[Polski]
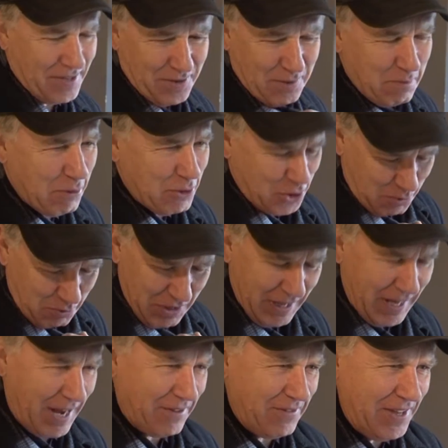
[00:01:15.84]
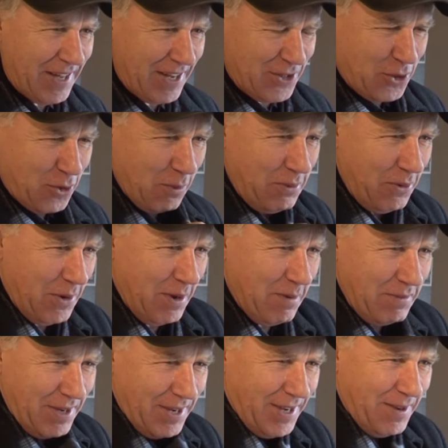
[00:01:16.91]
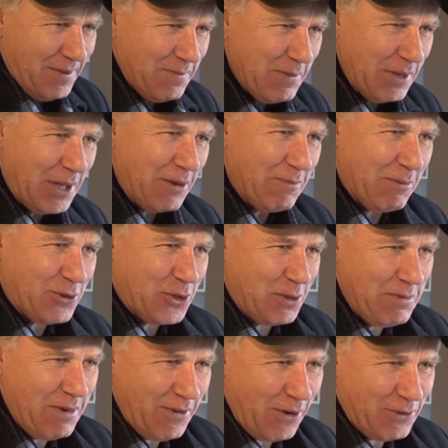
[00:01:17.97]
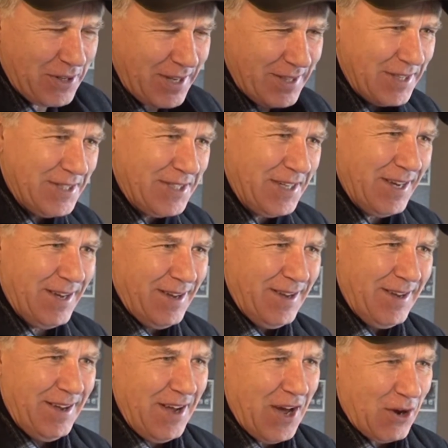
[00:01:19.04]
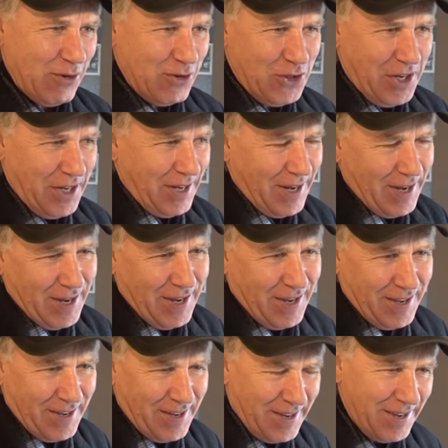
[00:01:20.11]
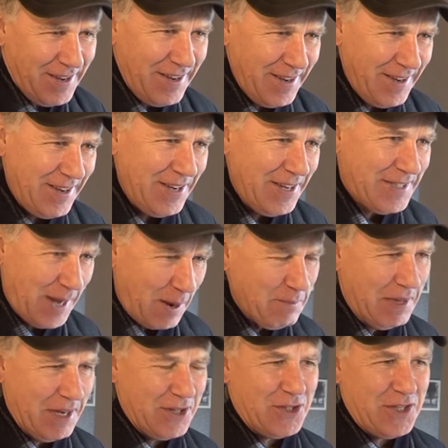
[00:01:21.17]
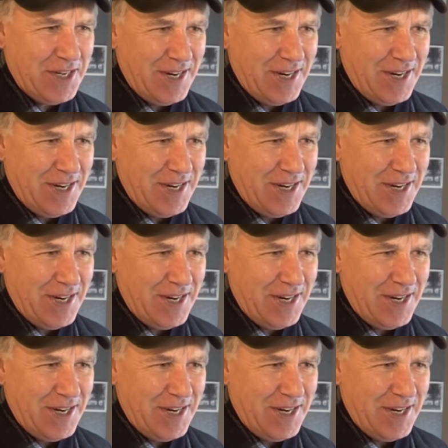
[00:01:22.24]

No podtrzymuję, tak jak widać. Kupiłem i będę podtrzymywał tradycję rodzinnie i, i sam też.